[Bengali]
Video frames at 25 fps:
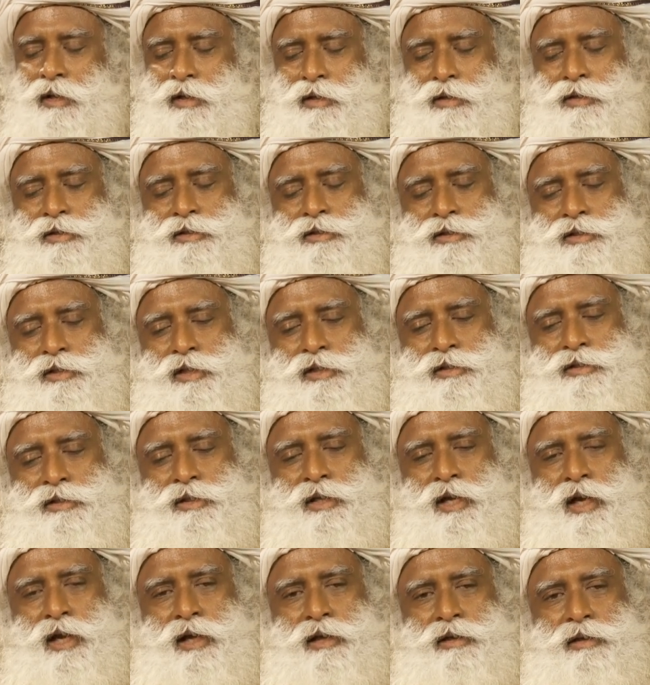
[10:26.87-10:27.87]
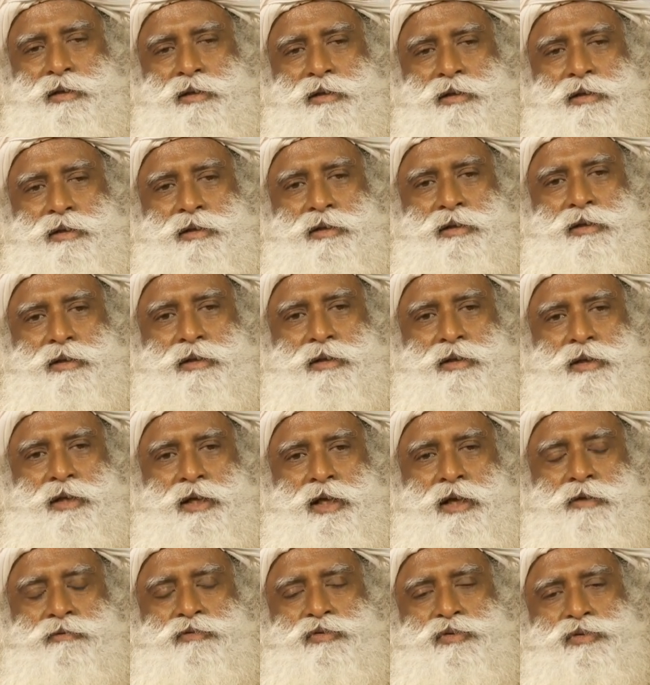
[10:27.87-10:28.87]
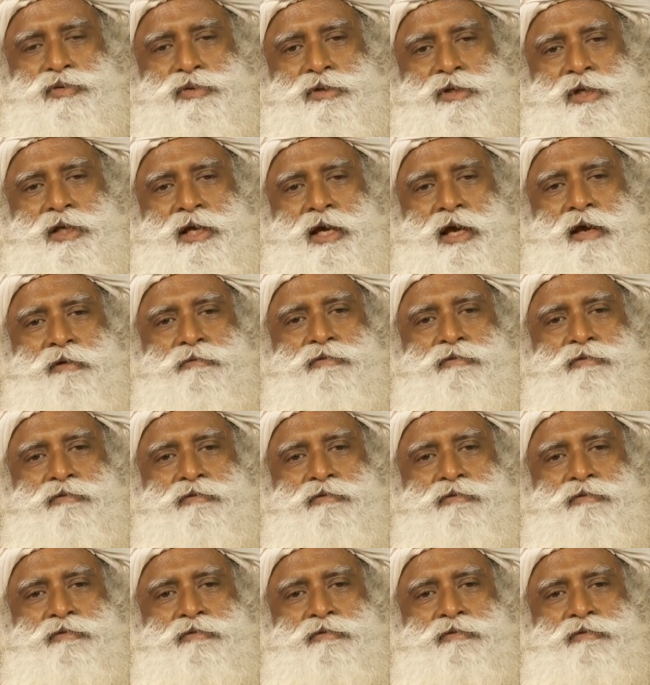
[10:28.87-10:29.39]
এটা শুধু এরকম যে যদি আপনি